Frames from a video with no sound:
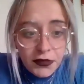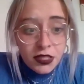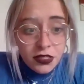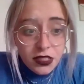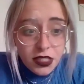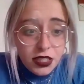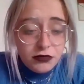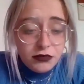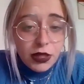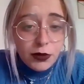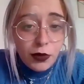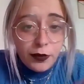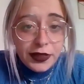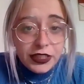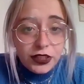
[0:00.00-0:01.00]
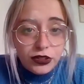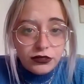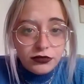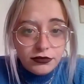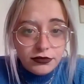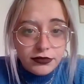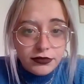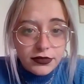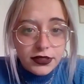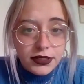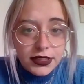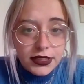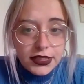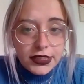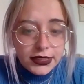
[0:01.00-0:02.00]
No sé si. De momento.
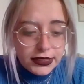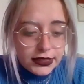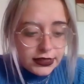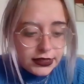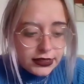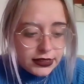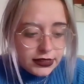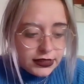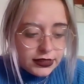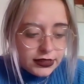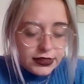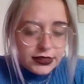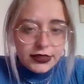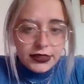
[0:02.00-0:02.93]
Voy a intentar buscar.